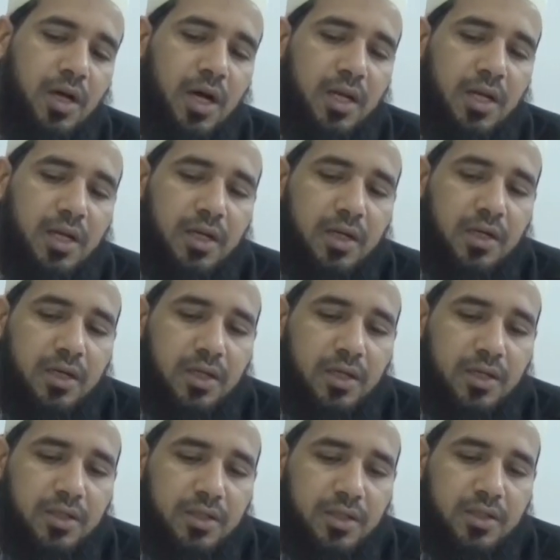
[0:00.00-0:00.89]
على
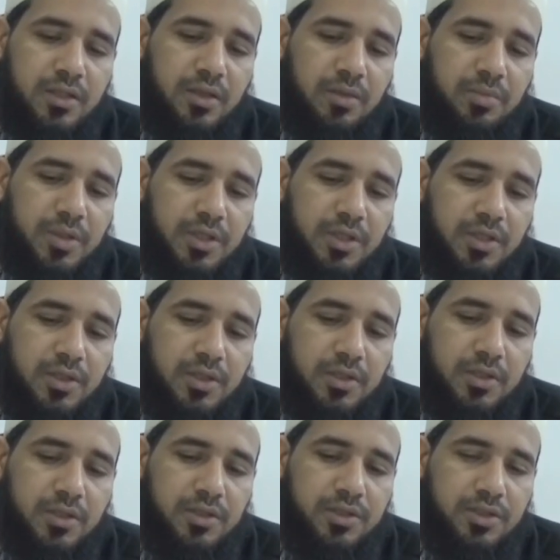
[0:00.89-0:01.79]

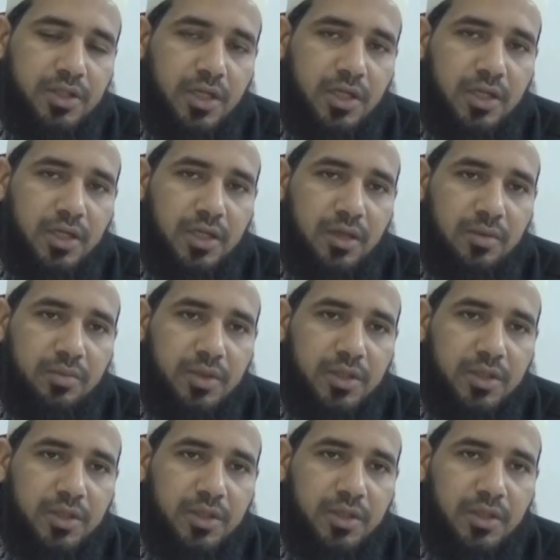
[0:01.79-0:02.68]
الكبير الشيخ
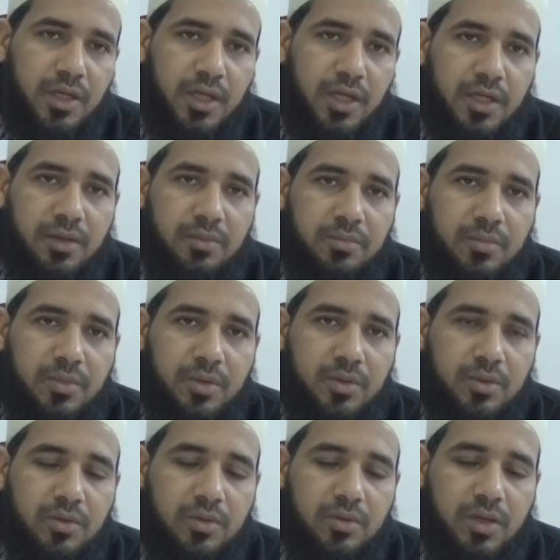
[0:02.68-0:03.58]
الكبير الهرم
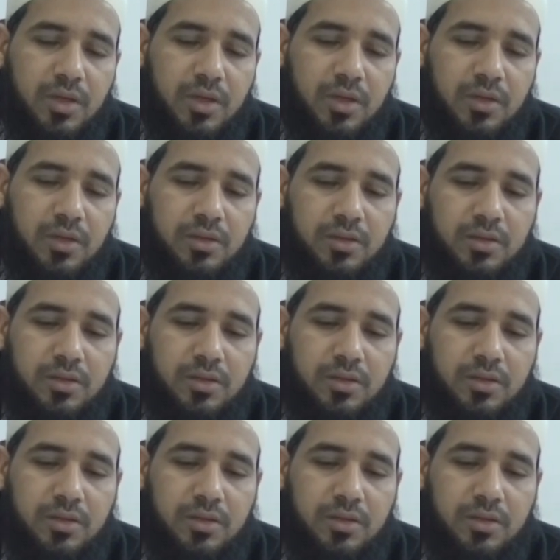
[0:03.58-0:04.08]
و